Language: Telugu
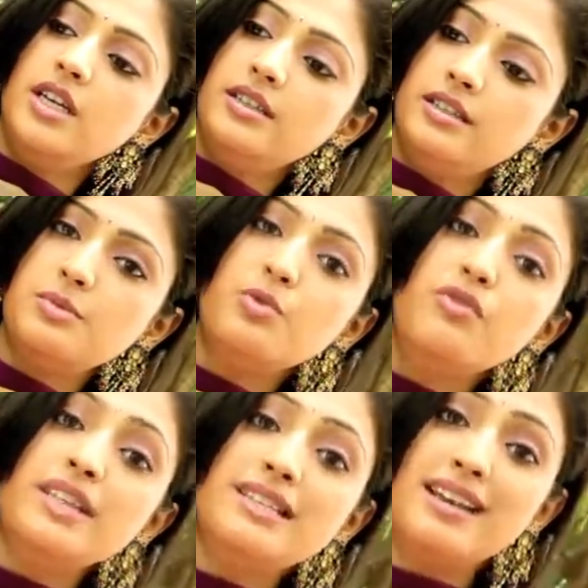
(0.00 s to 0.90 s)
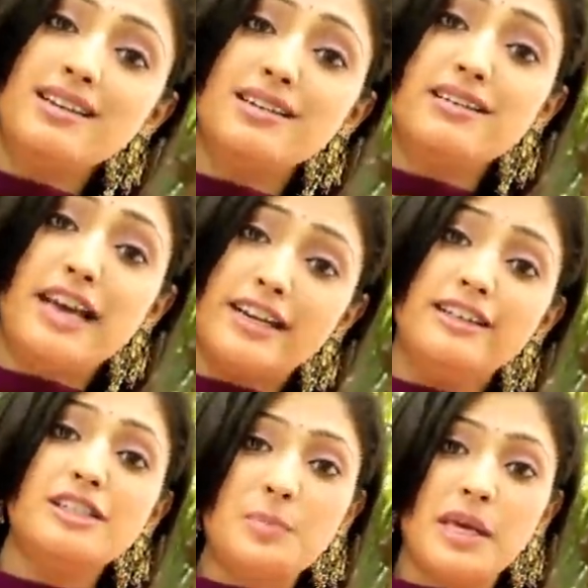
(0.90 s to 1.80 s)
దిస్ మూవీ ఇస్ లైక్
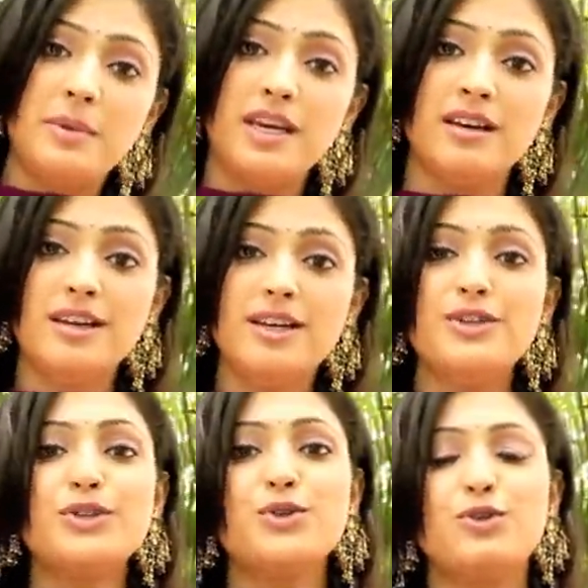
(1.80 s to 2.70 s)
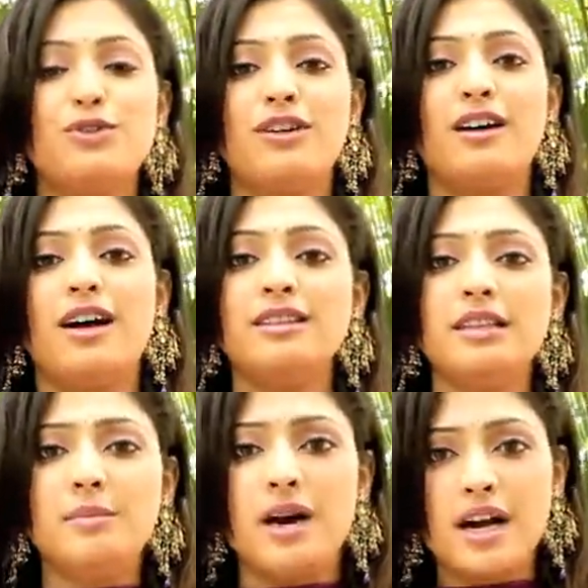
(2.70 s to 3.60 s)
డైరెక్టర్స్ బేబీ సో
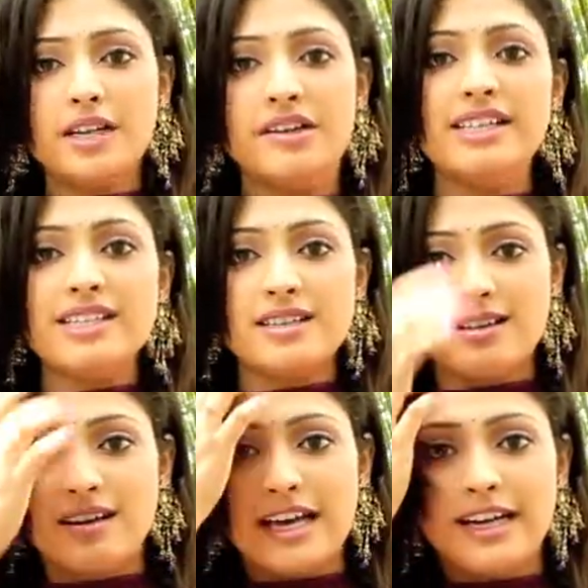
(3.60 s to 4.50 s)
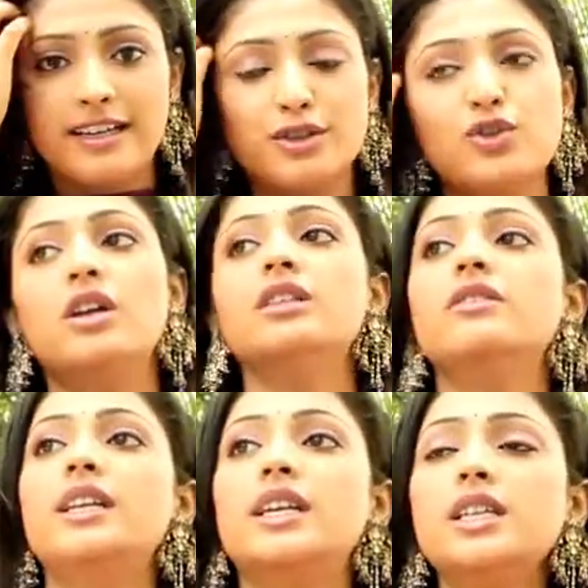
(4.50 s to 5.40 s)
అంత బాగా ట్రీట్ చేస్తారు డైరెక్టర్ సో
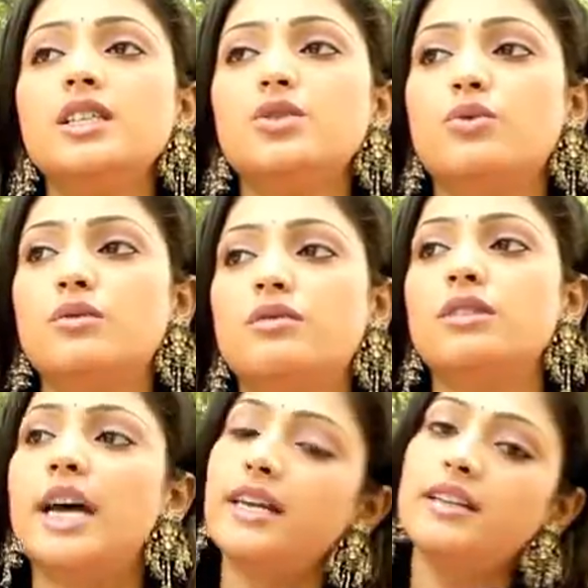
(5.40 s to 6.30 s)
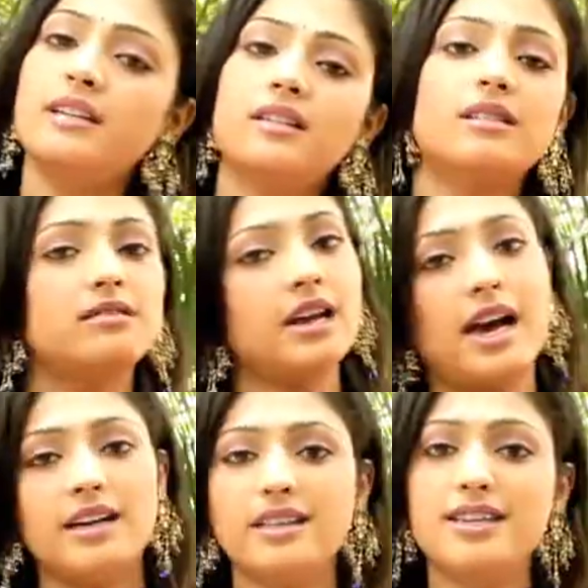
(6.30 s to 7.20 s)
అందువల్ల సో డైరెక్టర్
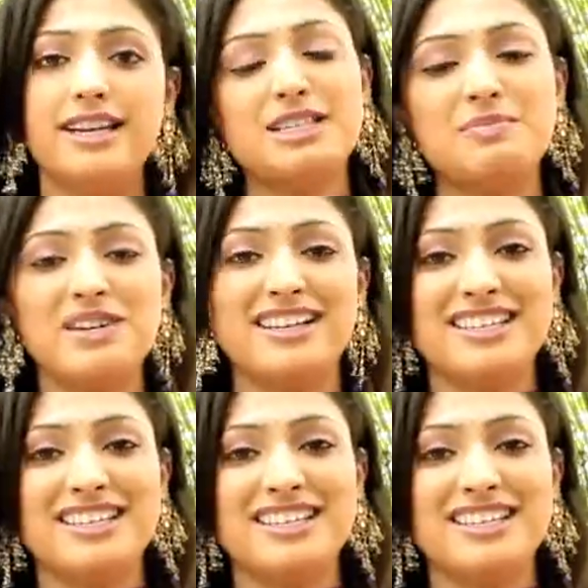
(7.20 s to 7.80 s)
ఆర్టిస్ట్ అనే చెప్పడానికి